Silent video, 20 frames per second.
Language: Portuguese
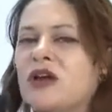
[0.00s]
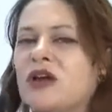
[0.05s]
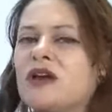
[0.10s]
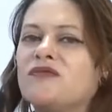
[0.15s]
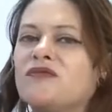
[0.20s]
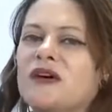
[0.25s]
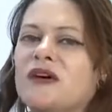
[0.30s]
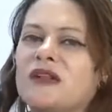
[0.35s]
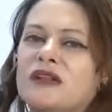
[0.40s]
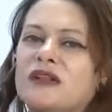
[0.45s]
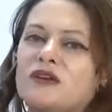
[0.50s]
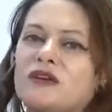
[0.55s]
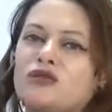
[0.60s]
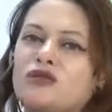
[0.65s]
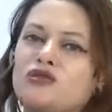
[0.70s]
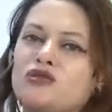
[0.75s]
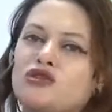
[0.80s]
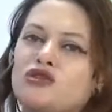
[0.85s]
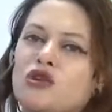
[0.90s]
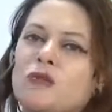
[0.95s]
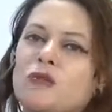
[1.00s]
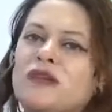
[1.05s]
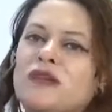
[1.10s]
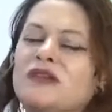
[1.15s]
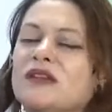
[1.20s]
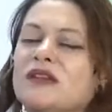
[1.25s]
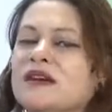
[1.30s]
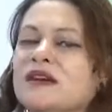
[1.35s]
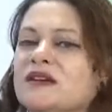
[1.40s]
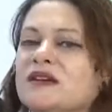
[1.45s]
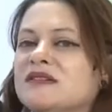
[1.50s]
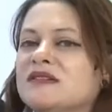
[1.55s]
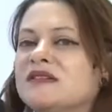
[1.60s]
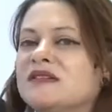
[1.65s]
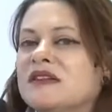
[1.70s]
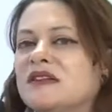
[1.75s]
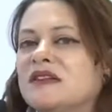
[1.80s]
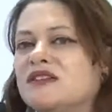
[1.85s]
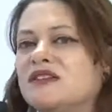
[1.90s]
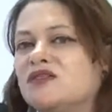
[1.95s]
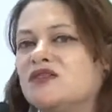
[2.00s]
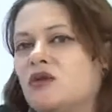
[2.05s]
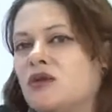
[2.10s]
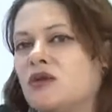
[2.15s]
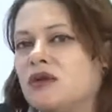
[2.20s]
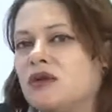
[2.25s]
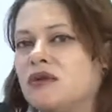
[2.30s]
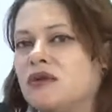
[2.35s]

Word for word: falando sobre dança na escola.